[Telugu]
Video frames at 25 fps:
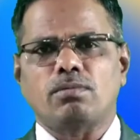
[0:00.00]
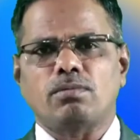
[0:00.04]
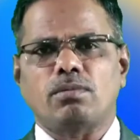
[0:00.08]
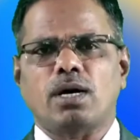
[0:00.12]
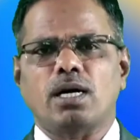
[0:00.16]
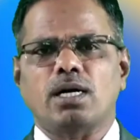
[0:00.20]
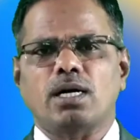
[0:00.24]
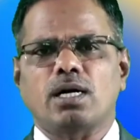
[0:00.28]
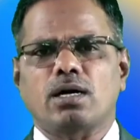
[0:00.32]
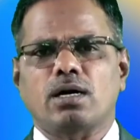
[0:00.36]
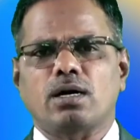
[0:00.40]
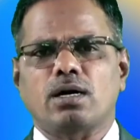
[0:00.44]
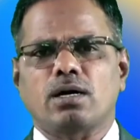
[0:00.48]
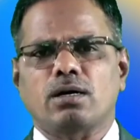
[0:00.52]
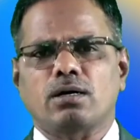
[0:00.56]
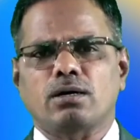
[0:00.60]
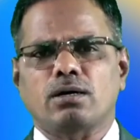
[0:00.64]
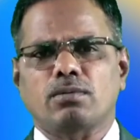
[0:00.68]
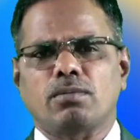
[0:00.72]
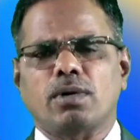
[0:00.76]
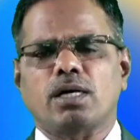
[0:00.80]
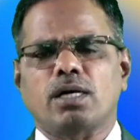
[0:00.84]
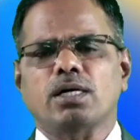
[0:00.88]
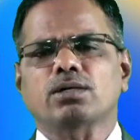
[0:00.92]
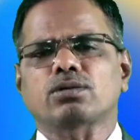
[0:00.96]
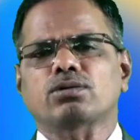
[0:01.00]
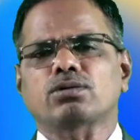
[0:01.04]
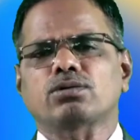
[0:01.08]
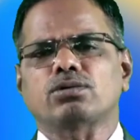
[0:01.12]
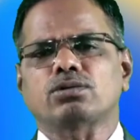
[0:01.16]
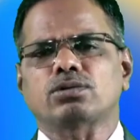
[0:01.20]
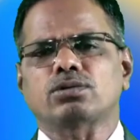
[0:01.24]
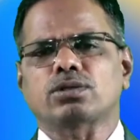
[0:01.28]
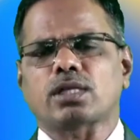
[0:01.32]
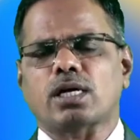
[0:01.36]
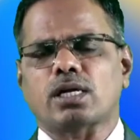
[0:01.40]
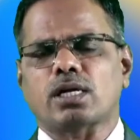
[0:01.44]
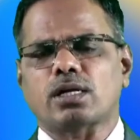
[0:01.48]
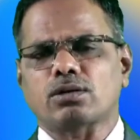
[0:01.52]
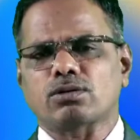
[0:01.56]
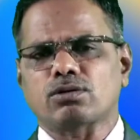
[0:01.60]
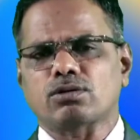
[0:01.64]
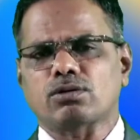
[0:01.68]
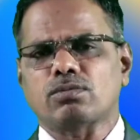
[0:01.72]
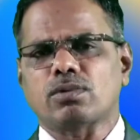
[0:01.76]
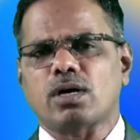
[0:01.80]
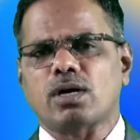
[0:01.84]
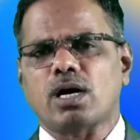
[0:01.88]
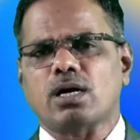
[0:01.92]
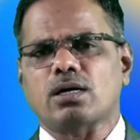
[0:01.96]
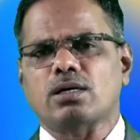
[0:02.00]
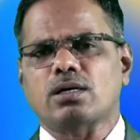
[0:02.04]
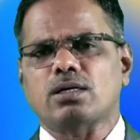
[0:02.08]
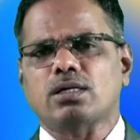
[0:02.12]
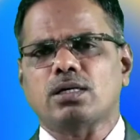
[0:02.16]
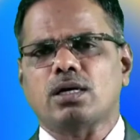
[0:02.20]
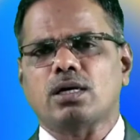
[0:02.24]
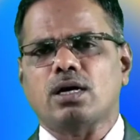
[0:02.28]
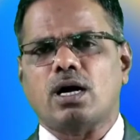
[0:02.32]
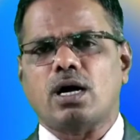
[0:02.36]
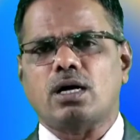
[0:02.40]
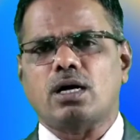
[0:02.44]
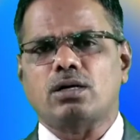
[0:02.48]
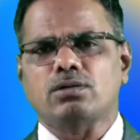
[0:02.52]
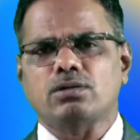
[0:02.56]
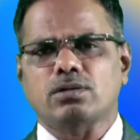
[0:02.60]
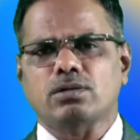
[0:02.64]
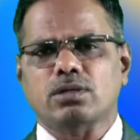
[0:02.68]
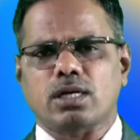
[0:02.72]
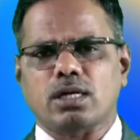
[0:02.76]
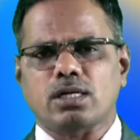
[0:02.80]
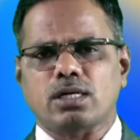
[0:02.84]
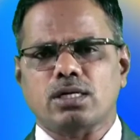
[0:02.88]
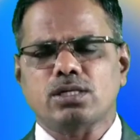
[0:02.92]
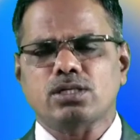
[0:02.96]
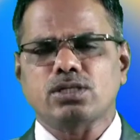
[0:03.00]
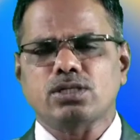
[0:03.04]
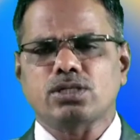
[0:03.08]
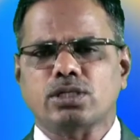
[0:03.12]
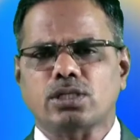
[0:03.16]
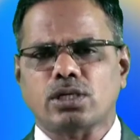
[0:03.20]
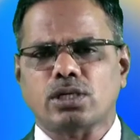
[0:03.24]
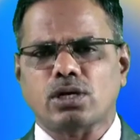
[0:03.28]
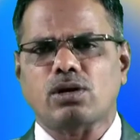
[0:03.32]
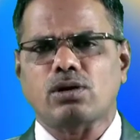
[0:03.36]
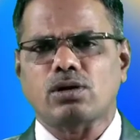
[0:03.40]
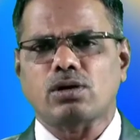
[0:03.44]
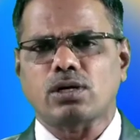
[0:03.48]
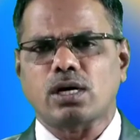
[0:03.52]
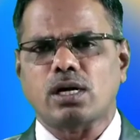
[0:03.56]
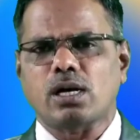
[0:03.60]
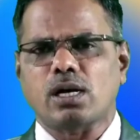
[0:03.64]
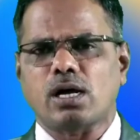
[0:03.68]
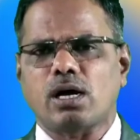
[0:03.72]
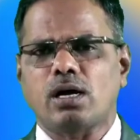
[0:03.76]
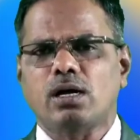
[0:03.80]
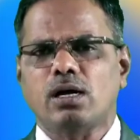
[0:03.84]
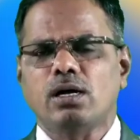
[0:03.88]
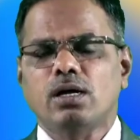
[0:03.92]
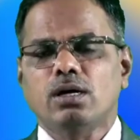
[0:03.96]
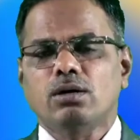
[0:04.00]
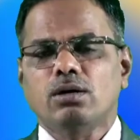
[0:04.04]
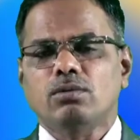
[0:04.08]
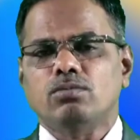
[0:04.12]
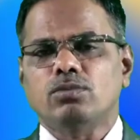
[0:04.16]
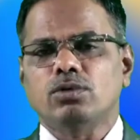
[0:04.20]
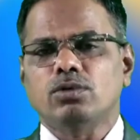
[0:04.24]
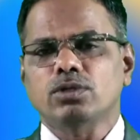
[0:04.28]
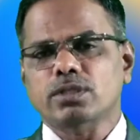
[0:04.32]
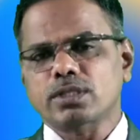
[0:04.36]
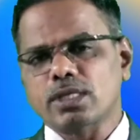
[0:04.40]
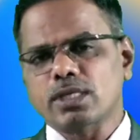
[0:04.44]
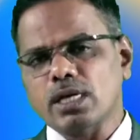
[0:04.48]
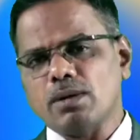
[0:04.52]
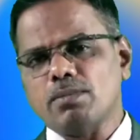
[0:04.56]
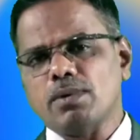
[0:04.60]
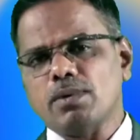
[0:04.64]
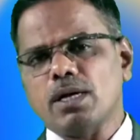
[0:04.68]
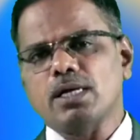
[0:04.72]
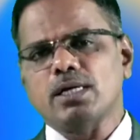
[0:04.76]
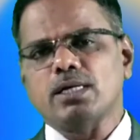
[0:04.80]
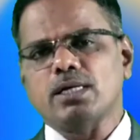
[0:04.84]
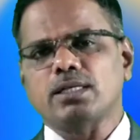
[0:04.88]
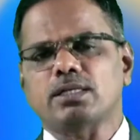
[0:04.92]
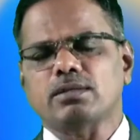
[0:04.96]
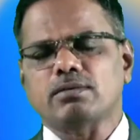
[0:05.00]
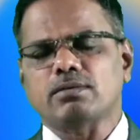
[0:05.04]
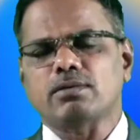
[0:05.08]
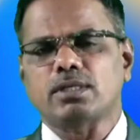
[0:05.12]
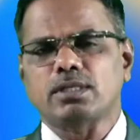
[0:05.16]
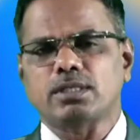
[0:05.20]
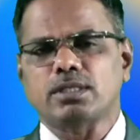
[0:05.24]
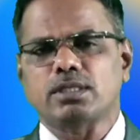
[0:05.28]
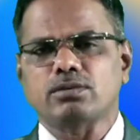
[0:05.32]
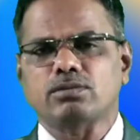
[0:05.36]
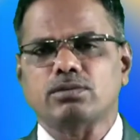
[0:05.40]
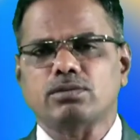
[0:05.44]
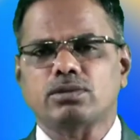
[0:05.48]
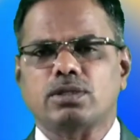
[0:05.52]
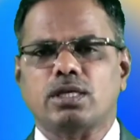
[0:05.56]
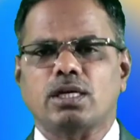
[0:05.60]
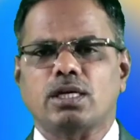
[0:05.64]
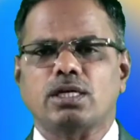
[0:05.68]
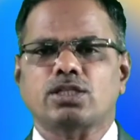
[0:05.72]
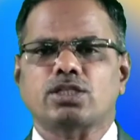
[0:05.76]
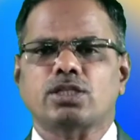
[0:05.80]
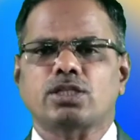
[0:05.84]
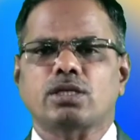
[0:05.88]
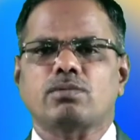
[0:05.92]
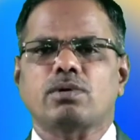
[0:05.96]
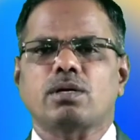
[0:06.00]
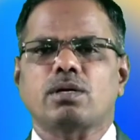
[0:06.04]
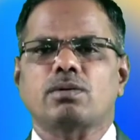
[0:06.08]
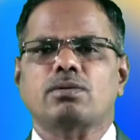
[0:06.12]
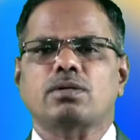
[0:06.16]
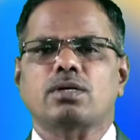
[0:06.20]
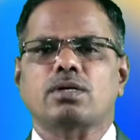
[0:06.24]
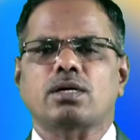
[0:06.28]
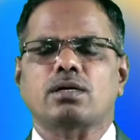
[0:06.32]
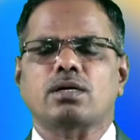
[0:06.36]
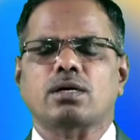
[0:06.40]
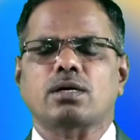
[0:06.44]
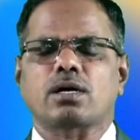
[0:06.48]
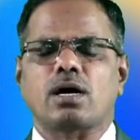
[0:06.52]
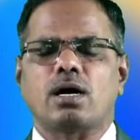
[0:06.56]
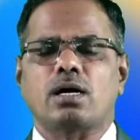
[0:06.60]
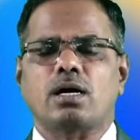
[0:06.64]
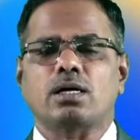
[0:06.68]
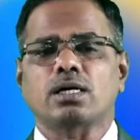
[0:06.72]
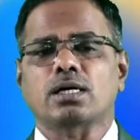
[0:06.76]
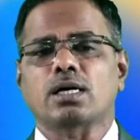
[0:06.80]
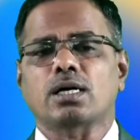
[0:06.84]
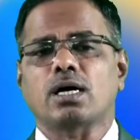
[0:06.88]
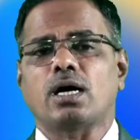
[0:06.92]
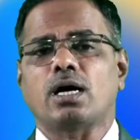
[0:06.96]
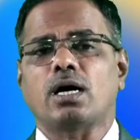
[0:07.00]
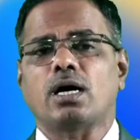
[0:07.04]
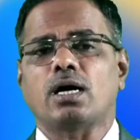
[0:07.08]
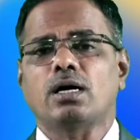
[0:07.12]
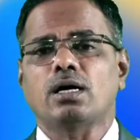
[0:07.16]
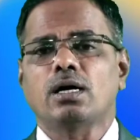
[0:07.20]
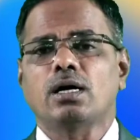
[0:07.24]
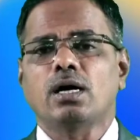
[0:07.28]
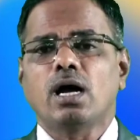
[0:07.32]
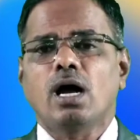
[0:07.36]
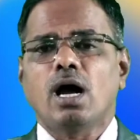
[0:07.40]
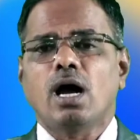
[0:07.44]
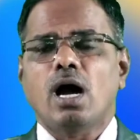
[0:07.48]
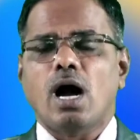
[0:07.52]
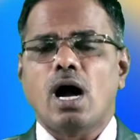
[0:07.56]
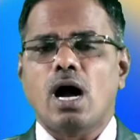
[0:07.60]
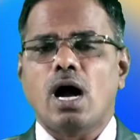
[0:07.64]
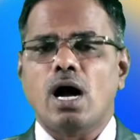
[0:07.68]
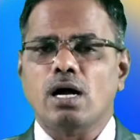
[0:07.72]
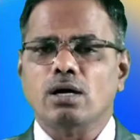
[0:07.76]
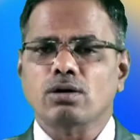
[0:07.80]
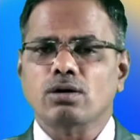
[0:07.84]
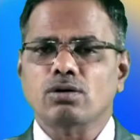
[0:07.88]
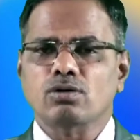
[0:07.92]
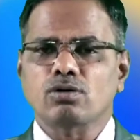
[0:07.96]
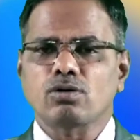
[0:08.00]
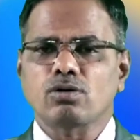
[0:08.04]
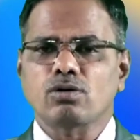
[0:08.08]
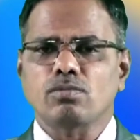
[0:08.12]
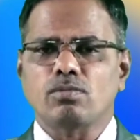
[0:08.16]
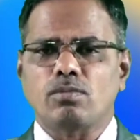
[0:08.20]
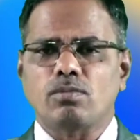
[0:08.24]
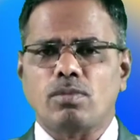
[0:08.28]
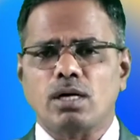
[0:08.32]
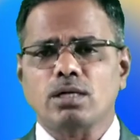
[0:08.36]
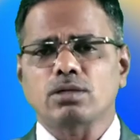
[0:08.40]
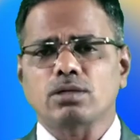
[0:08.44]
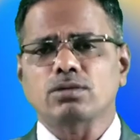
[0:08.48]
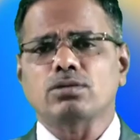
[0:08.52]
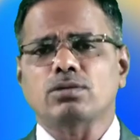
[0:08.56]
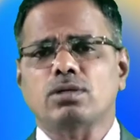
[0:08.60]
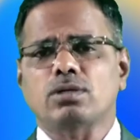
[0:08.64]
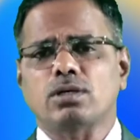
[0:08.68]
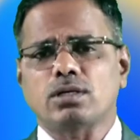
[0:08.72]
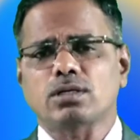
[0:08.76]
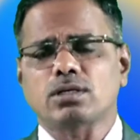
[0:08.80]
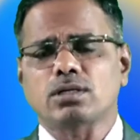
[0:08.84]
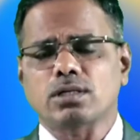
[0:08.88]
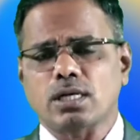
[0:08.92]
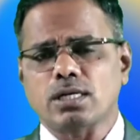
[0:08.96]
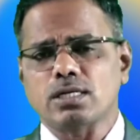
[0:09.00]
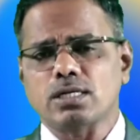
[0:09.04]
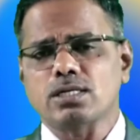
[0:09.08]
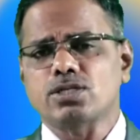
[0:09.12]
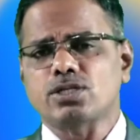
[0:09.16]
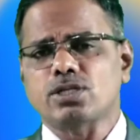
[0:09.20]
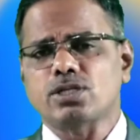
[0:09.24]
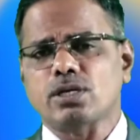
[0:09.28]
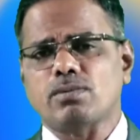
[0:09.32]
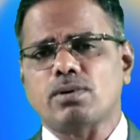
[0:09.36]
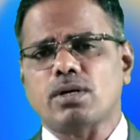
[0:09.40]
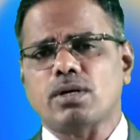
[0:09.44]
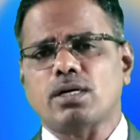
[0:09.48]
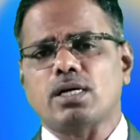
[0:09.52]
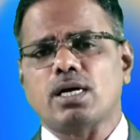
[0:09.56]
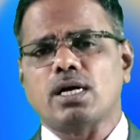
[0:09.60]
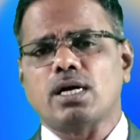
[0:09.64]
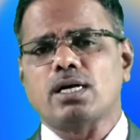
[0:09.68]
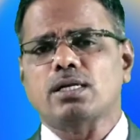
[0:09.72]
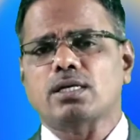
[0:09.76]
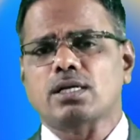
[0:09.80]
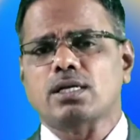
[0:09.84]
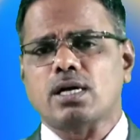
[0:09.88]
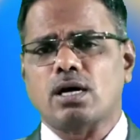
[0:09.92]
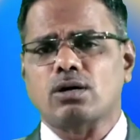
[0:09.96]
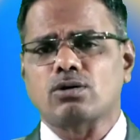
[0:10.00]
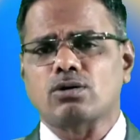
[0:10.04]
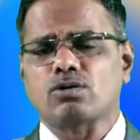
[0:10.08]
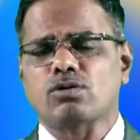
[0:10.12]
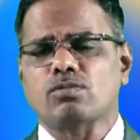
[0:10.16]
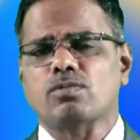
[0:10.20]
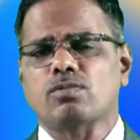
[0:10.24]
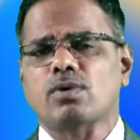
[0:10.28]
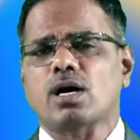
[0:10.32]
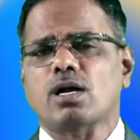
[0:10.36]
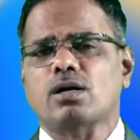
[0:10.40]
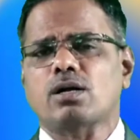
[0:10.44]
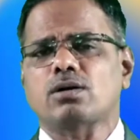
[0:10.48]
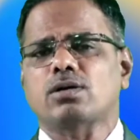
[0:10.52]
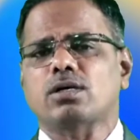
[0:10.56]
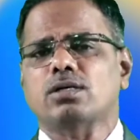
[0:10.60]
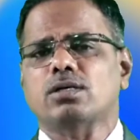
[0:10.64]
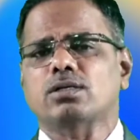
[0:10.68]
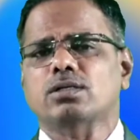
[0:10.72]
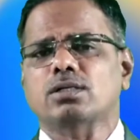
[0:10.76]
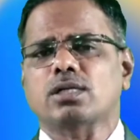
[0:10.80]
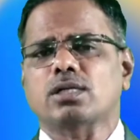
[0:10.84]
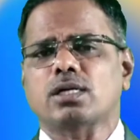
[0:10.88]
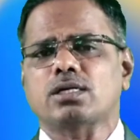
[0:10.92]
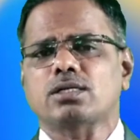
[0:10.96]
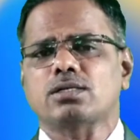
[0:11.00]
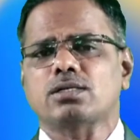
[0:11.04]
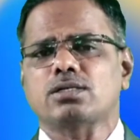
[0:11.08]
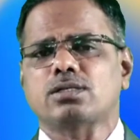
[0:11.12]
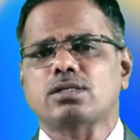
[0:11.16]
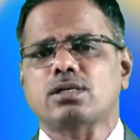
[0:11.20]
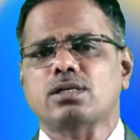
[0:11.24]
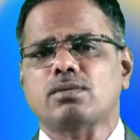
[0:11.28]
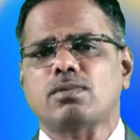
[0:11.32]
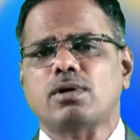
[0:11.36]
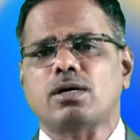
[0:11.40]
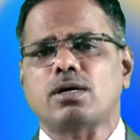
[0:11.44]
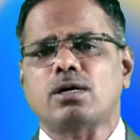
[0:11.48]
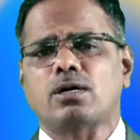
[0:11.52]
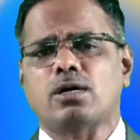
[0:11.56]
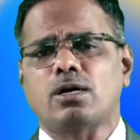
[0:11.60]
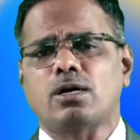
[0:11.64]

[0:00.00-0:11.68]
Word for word: మన మనకు తన కుమారుని అనుగ్రహించటలో గల ముఖ్యమైనటువంటి ఉద్దేశం ఏమిటంటే అనగా ఆ కు మనకు అనుగ్రహించబడ్డానికి ఆ కుమారుడు అనుగ్రహించబ